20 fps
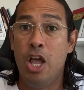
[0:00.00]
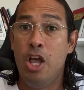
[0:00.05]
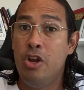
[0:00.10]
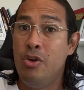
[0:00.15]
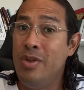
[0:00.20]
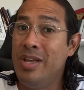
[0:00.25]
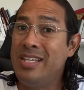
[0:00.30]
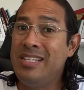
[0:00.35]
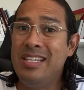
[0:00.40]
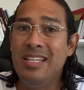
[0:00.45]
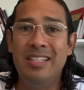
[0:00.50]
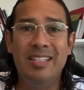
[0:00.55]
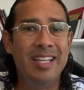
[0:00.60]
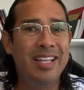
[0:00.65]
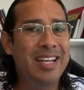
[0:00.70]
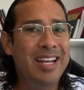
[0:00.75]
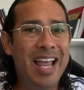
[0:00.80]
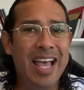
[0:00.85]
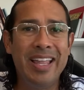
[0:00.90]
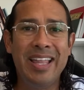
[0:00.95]
No
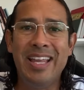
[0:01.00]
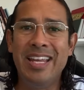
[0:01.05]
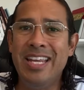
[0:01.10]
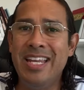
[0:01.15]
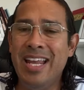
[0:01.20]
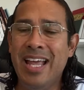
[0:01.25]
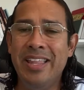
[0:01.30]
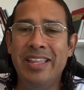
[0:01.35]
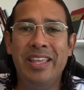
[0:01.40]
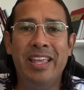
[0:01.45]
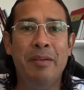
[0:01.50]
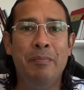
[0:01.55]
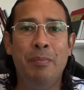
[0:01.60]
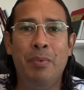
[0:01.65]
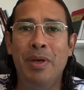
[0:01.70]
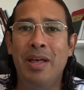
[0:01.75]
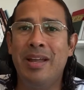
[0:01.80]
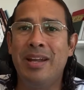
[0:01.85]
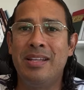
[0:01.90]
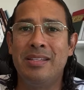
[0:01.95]
existe nada ni nadie que
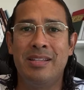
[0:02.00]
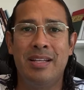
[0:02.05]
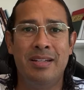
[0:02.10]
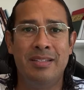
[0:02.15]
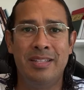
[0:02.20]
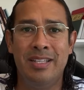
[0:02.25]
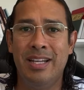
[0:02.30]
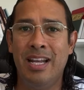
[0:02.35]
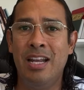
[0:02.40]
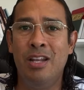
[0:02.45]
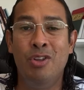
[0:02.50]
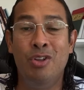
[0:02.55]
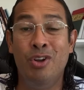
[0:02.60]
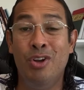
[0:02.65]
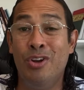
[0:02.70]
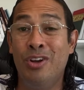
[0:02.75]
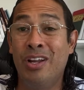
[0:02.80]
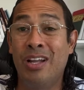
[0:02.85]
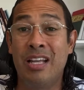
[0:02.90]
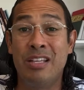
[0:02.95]
pueda resarcir el
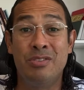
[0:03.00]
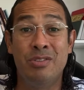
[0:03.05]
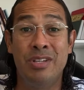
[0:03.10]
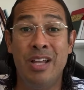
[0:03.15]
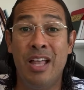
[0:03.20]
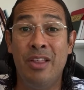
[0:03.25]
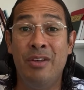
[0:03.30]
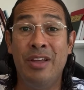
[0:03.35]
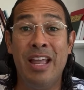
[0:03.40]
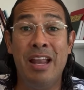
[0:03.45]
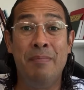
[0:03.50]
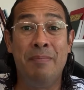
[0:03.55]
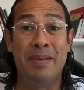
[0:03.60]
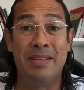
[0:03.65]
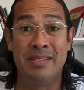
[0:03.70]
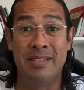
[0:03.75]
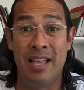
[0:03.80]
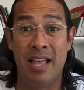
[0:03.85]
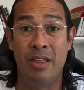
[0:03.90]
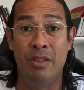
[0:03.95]
dolor ocasionado en el
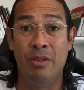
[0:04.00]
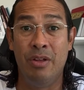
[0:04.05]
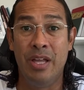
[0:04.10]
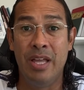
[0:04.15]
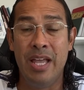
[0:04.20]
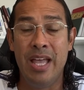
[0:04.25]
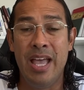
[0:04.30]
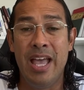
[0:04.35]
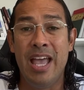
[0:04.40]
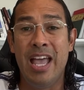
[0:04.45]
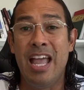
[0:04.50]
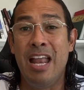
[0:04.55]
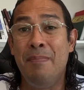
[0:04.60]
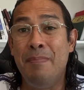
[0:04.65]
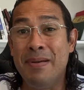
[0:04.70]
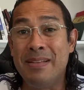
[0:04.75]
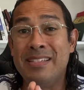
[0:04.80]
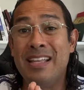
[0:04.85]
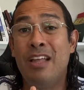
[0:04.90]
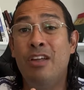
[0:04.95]
pasado. El
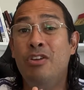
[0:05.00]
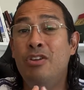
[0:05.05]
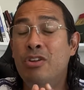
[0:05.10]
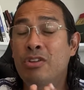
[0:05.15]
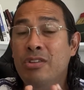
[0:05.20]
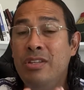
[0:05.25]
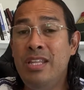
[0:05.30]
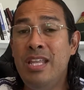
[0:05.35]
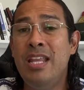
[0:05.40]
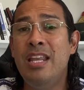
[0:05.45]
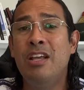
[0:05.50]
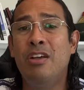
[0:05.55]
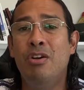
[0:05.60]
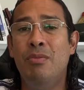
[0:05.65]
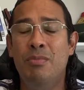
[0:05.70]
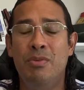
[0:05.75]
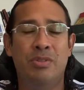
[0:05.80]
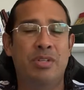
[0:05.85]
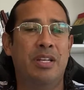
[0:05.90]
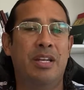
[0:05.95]
pasado no tiene
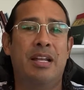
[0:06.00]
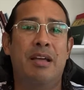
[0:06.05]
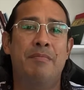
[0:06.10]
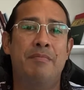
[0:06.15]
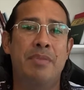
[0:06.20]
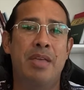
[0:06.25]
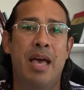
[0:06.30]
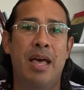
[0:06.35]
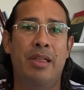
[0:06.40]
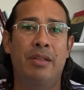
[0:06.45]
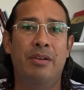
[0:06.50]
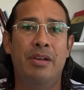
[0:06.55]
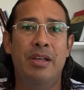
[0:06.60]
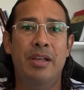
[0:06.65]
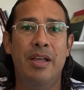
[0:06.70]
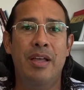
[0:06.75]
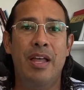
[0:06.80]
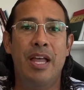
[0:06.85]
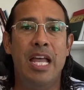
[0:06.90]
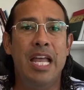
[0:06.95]
cómo ser cambiado.
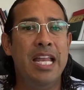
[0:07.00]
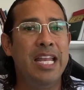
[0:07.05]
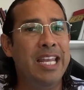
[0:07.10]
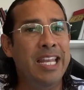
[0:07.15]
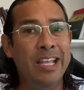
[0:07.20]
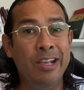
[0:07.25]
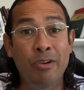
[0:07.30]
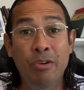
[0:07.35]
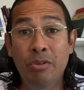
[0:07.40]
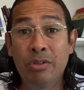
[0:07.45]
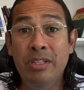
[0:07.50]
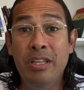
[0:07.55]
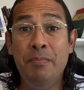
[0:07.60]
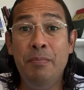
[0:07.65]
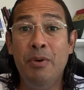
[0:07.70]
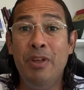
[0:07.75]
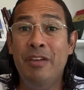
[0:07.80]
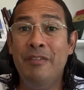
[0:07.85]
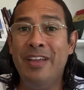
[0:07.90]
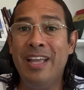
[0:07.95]
Ningún
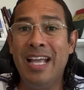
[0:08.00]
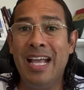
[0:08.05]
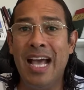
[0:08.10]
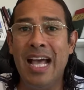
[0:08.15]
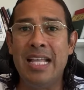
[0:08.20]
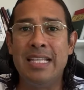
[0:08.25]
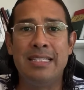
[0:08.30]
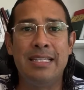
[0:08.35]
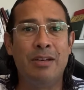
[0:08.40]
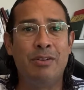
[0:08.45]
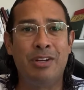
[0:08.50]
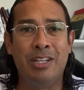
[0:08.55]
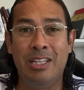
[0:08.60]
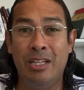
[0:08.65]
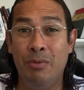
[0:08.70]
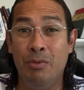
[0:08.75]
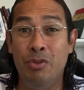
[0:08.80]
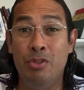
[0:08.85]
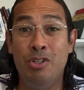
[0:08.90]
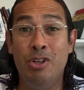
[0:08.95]
tipo de venganza o
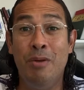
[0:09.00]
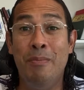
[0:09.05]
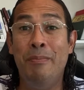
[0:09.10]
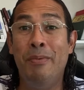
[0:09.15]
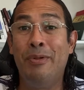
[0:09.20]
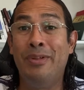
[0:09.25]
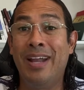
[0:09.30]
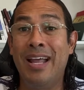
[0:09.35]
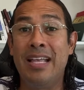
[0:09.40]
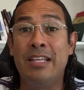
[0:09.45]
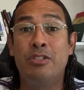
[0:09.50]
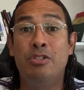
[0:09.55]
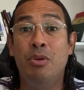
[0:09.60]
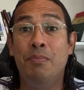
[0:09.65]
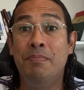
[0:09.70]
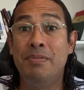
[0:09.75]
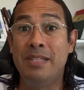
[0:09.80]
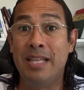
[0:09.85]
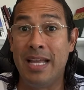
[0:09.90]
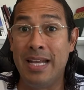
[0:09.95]
retribución podrá
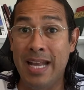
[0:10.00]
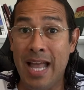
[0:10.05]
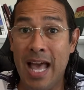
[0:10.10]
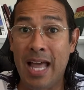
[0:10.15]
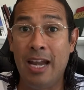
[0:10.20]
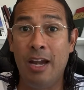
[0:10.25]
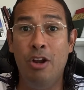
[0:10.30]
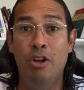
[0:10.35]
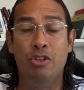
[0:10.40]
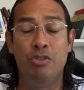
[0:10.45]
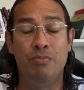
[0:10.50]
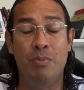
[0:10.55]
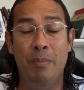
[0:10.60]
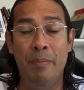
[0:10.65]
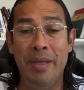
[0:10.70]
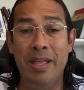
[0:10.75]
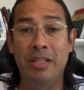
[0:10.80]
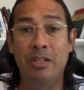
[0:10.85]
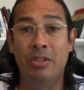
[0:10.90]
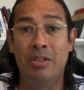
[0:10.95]
subsanar los
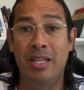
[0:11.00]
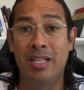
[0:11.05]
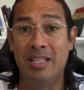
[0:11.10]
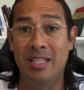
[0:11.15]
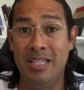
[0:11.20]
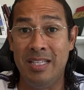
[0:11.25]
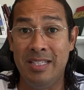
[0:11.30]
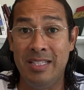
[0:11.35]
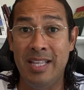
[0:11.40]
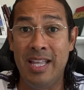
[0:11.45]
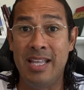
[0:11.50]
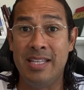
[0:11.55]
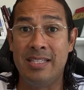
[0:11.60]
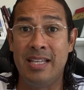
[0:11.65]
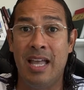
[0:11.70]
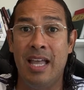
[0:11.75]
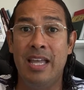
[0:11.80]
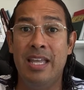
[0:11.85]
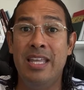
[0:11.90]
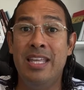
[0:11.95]
momentos de
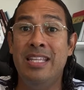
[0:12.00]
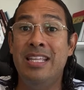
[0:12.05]
tristeza y